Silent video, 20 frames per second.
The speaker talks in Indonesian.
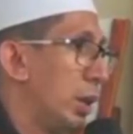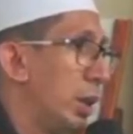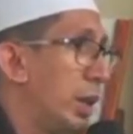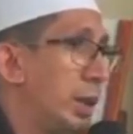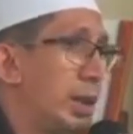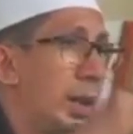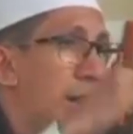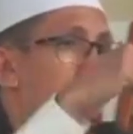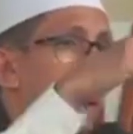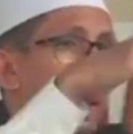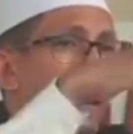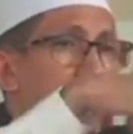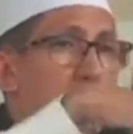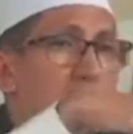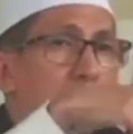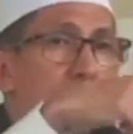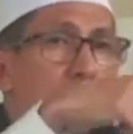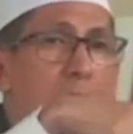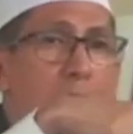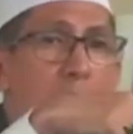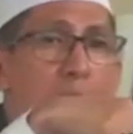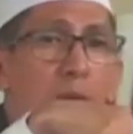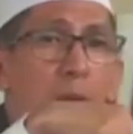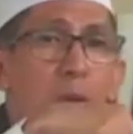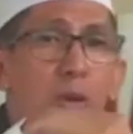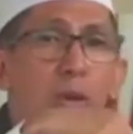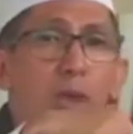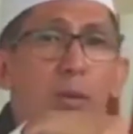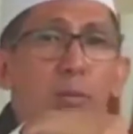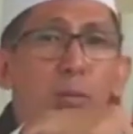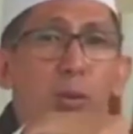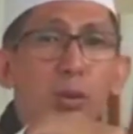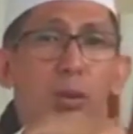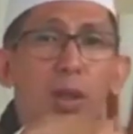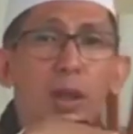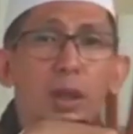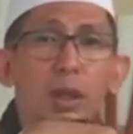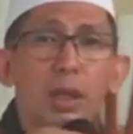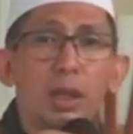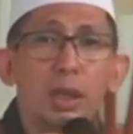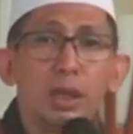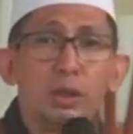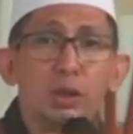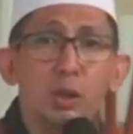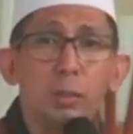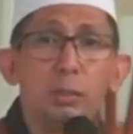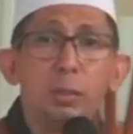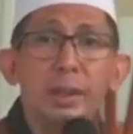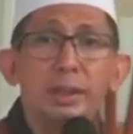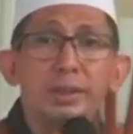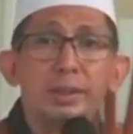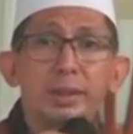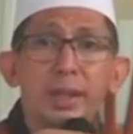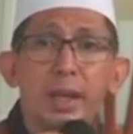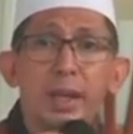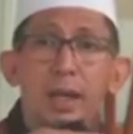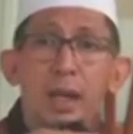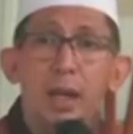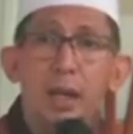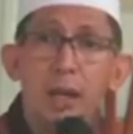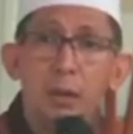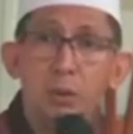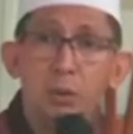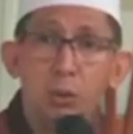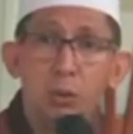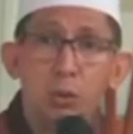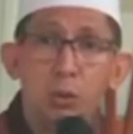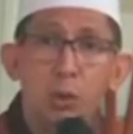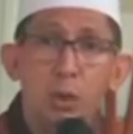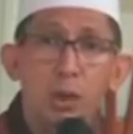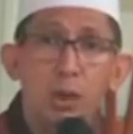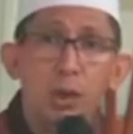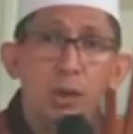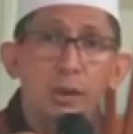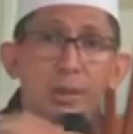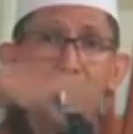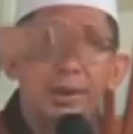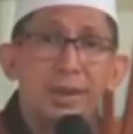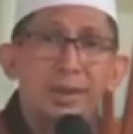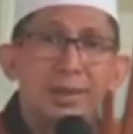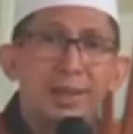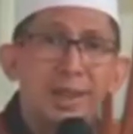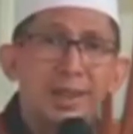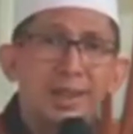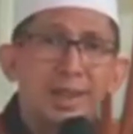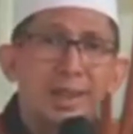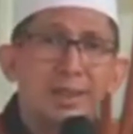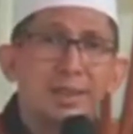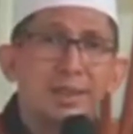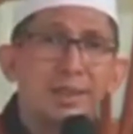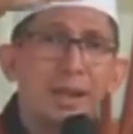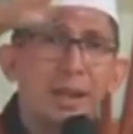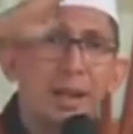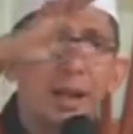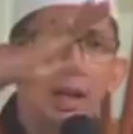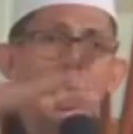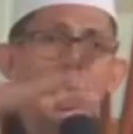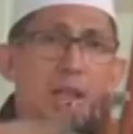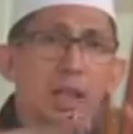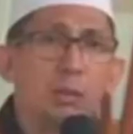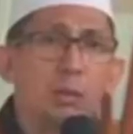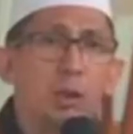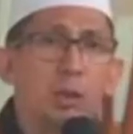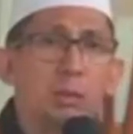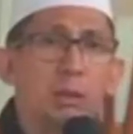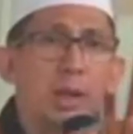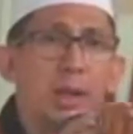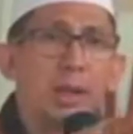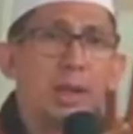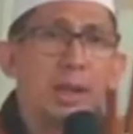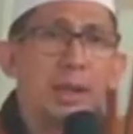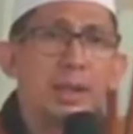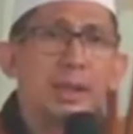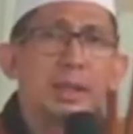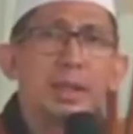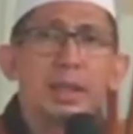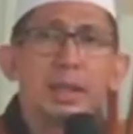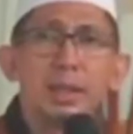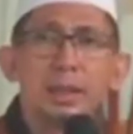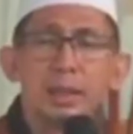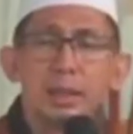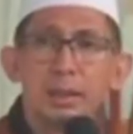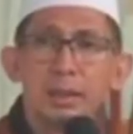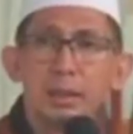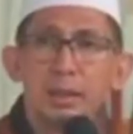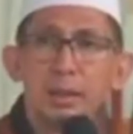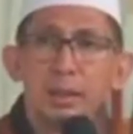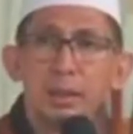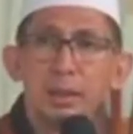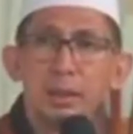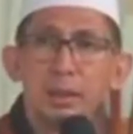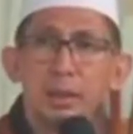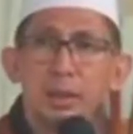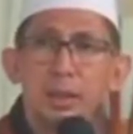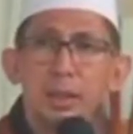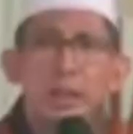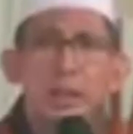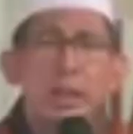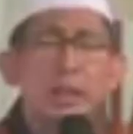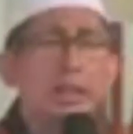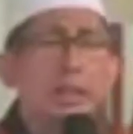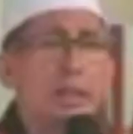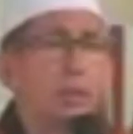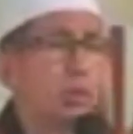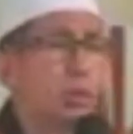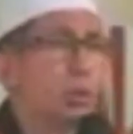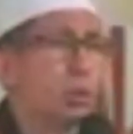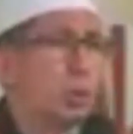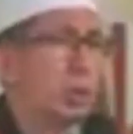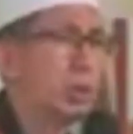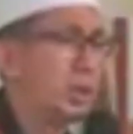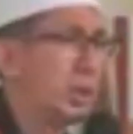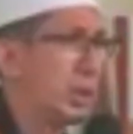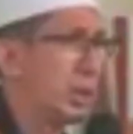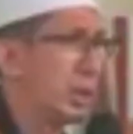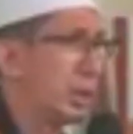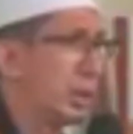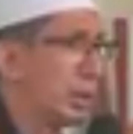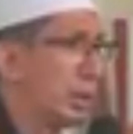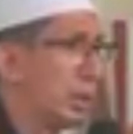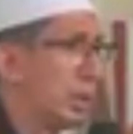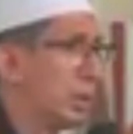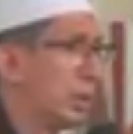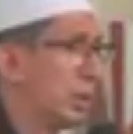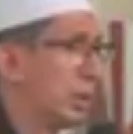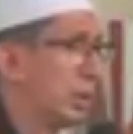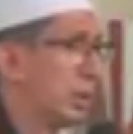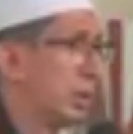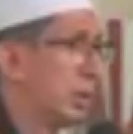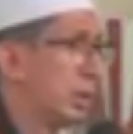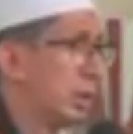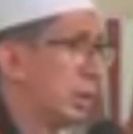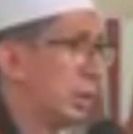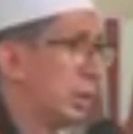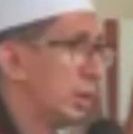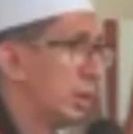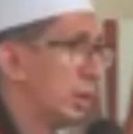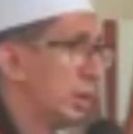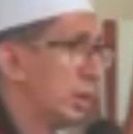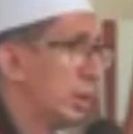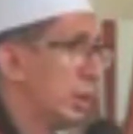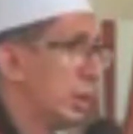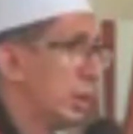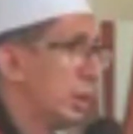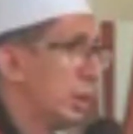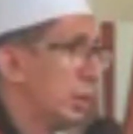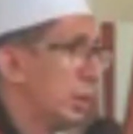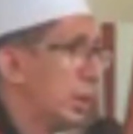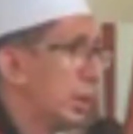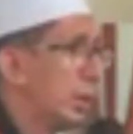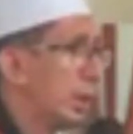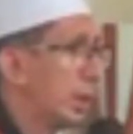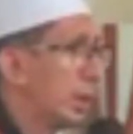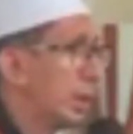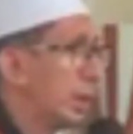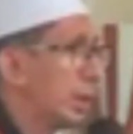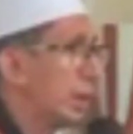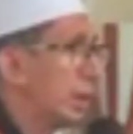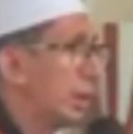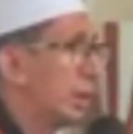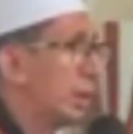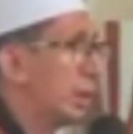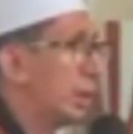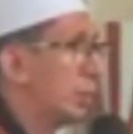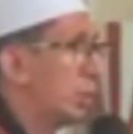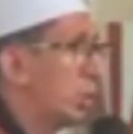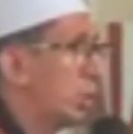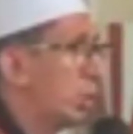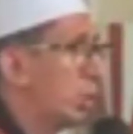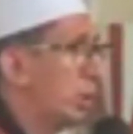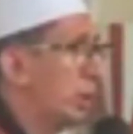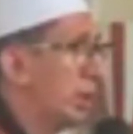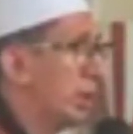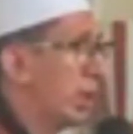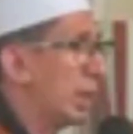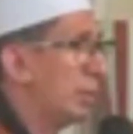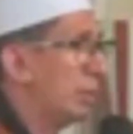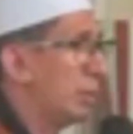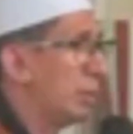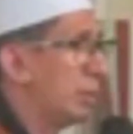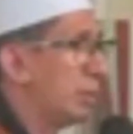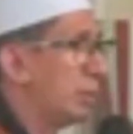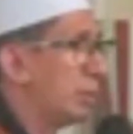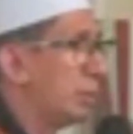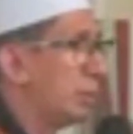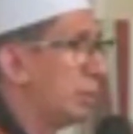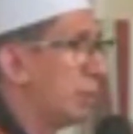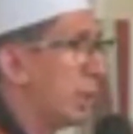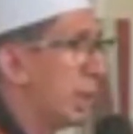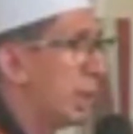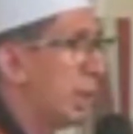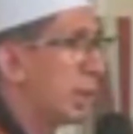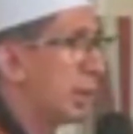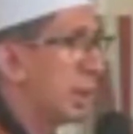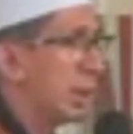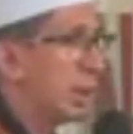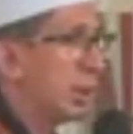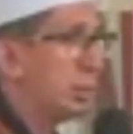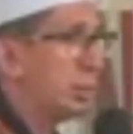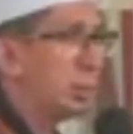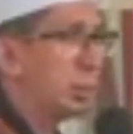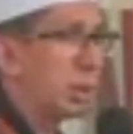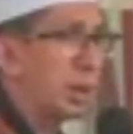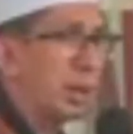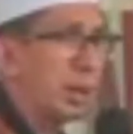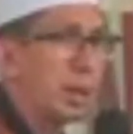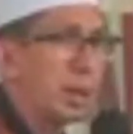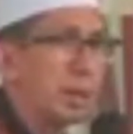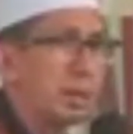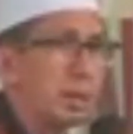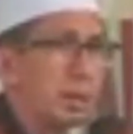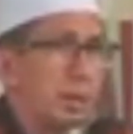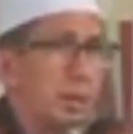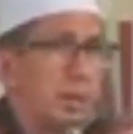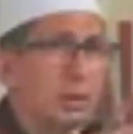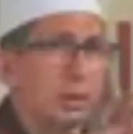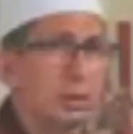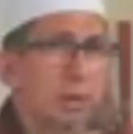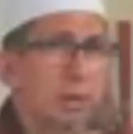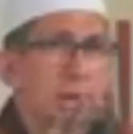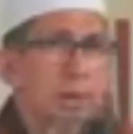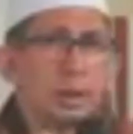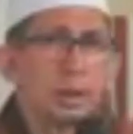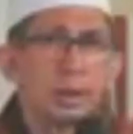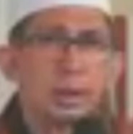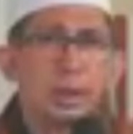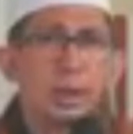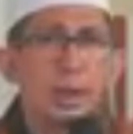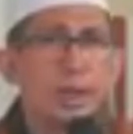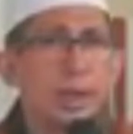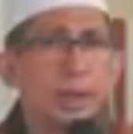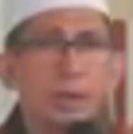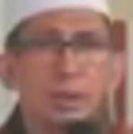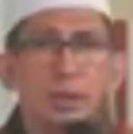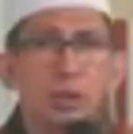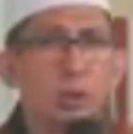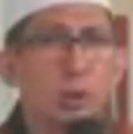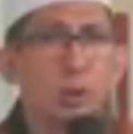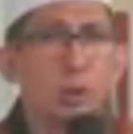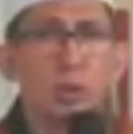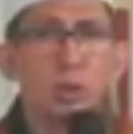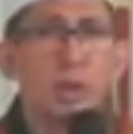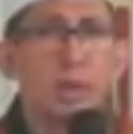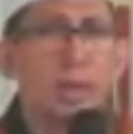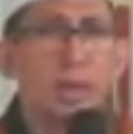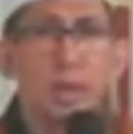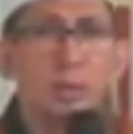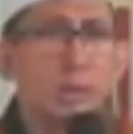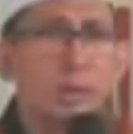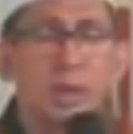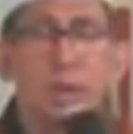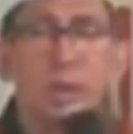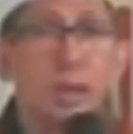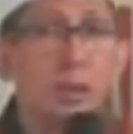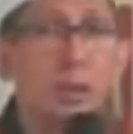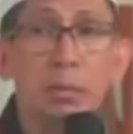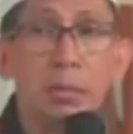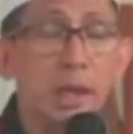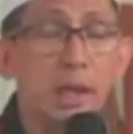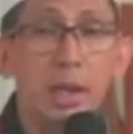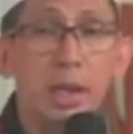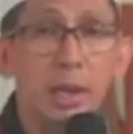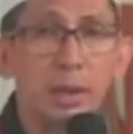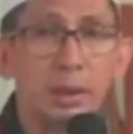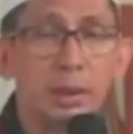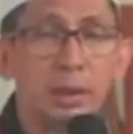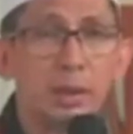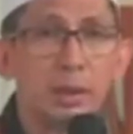Innalladzina qalu rabbuna Allah summa istaqamu tatanazzal alaihimul malaika Ini terbukti sehingga ketika beliau diam melihat ada banyak yang dilihat sesuatu yang kami tidak melihat